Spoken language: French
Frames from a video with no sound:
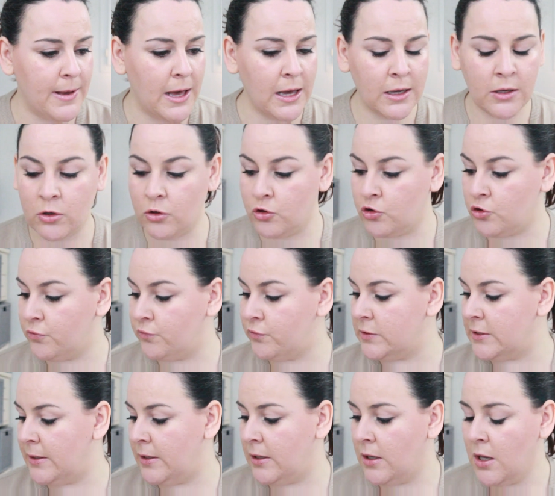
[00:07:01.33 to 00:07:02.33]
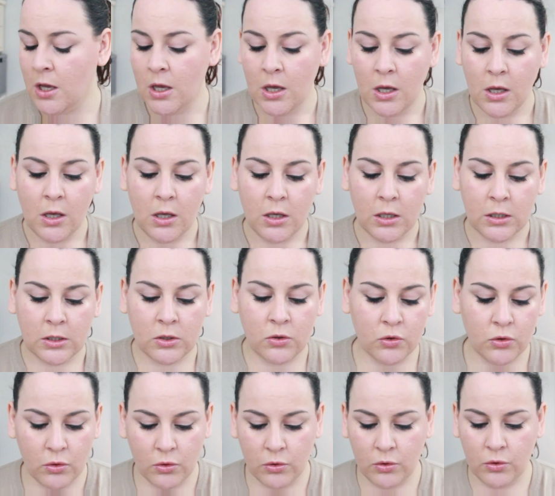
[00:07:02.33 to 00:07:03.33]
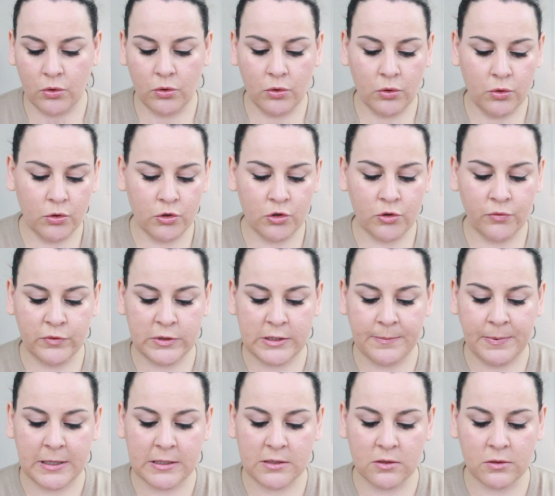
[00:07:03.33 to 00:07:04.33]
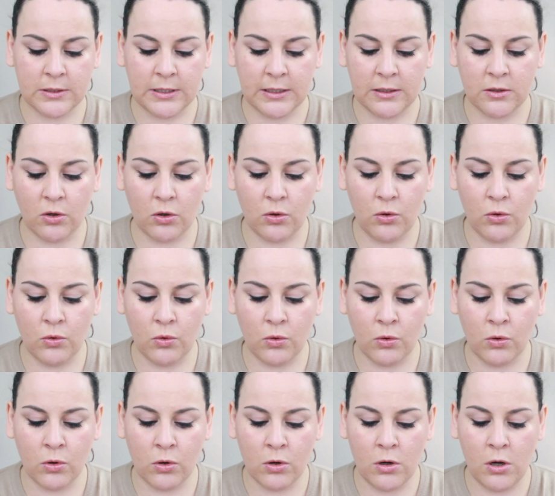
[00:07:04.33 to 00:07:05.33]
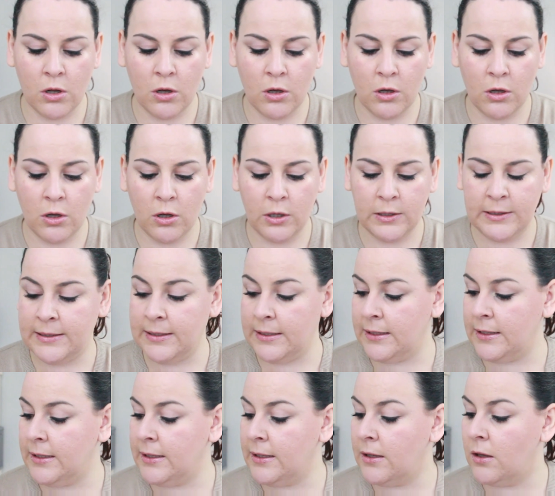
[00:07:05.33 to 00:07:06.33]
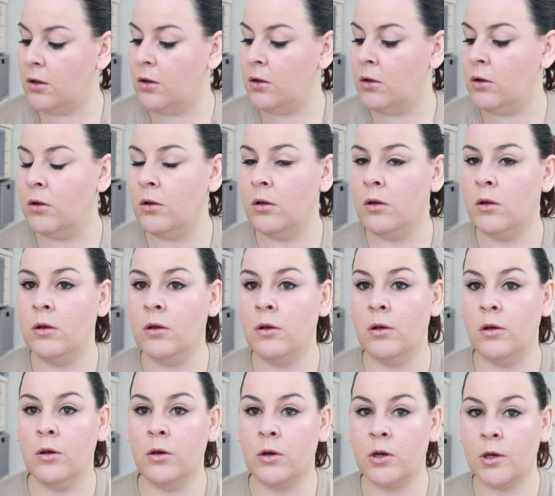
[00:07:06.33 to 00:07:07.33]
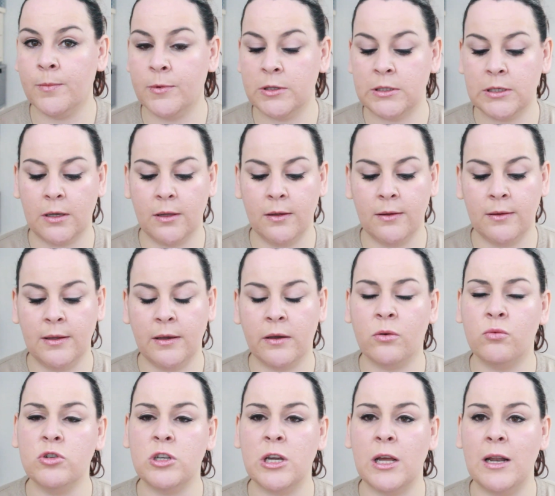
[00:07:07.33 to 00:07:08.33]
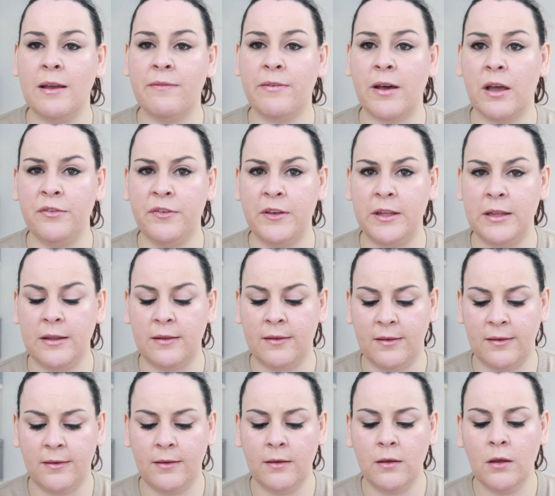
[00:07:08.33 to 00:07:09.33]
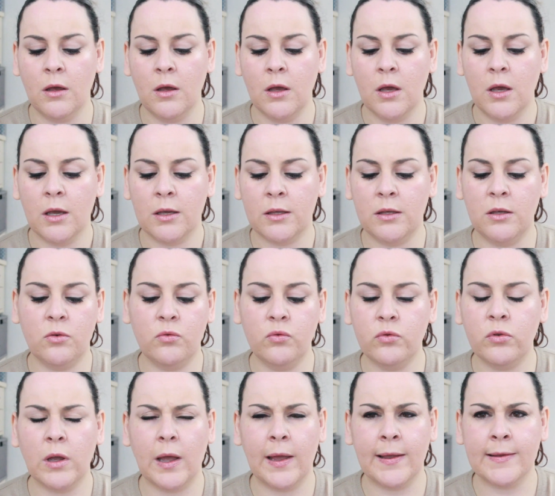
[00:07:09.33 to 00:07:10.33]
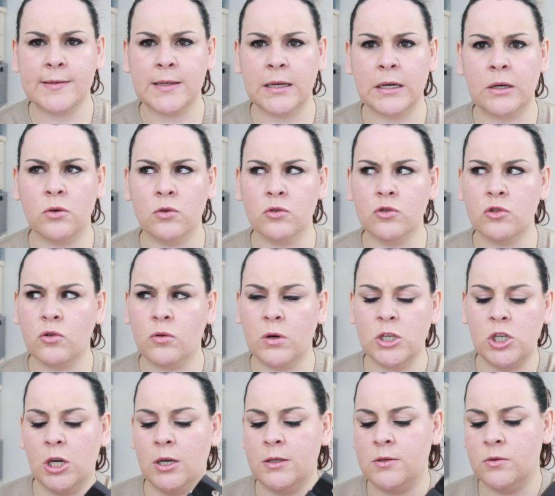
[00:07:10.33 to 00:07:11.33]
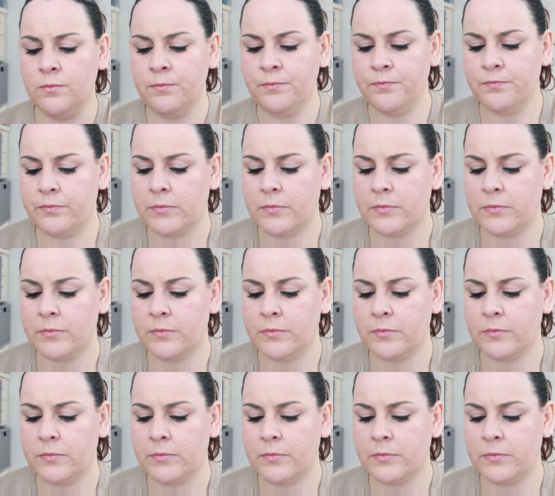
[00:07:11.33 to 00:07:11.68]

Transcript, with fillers: marque que je vous ai que je vous ai présenté dans le haul euh, des euh, comment dire des rouges à lèvres Infinity qui coûte 1,50 je crois chez Action.